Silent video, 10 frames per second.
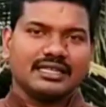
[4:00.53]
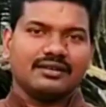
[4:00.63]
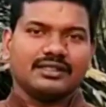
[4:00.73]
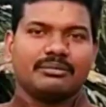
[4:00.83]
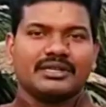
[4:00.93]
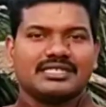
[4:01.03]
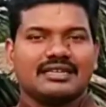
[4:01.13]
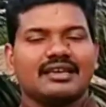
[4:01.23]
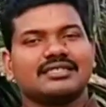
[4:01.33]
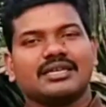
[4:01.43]
அதில் வந்து
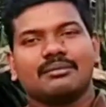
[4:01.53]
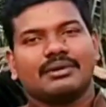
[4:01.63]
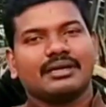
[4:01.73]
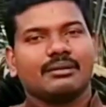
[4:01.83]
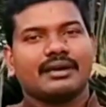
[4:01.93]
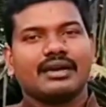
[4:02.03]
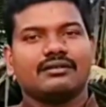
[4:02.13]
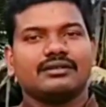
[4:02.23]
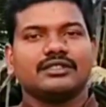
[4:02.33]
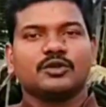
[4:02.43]
பிரச்சனையாச்சு அப்படிங்கிற
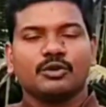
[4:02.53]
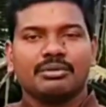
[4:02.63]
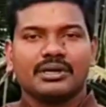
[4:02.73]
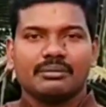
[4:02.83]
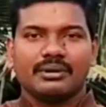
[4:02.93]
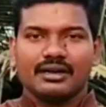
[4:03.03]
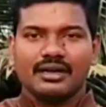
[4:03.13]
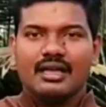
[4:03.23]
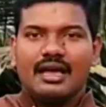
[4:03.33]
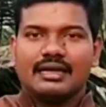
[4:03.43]
மாதிரிலாம் வந்து குறிப்பிட்டிருப்பாங்க
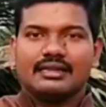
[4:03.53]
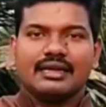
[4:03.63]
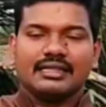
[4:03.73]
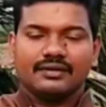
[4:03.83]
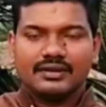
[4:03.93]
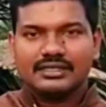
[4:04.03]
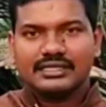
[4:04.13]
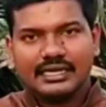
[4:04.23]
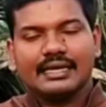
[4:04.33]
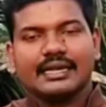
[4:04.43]
அது அதை
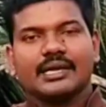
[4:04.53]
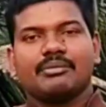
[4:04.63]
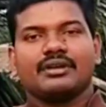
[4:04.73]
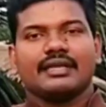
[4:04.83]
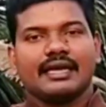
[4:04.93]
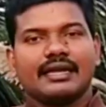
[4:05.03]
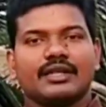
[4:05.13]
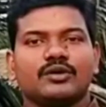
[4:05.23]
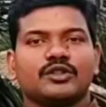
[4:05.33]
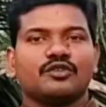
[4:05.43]
வச்சு நிறைய பேர்
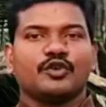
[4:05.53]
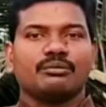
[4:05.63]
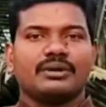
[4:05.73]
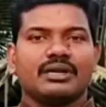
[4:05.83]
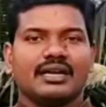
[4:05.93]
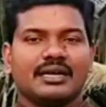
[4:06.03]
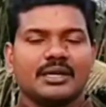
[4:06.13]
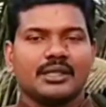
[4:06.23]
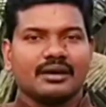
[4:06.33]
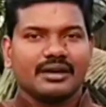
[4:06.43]
என்கிட்டே ஒருத்தவங்க ஃபோன் பண்ணி
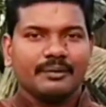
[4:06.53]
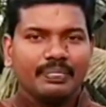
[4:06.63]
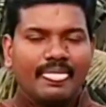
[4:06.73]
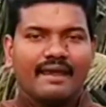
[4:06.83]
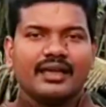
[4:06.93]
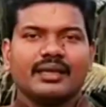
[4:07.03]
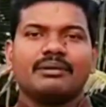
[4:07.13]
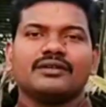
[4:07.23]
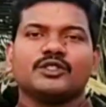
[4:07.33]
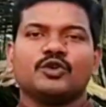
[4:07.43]
கேட்டிருந்தாங்க
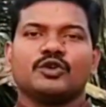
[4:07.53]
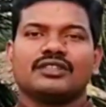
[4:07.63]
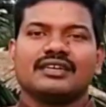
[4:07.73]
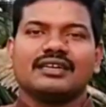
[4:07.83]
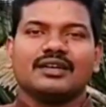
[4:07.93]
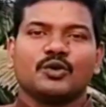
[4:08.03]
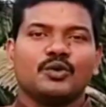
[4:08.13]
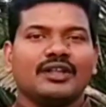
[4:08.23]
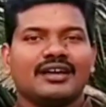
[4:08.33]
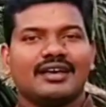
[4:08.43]
இப்படி வந்து ஒருத்தங்க ஒரு
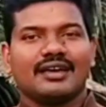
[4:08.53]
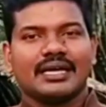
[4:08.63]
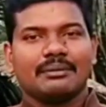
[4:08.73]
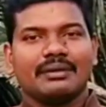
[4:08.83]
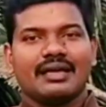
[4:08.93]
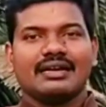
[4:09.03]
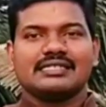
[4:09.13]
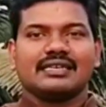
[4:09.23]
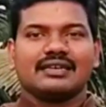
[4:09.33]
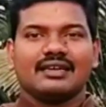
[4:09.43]
ஊழியக்காரங்க இப்படி
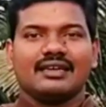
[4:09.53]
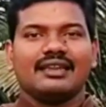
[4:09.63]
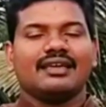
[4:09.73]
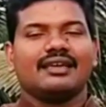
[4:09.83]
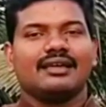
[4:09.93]
ஆயிடுச்சு கேளுங்க என்ன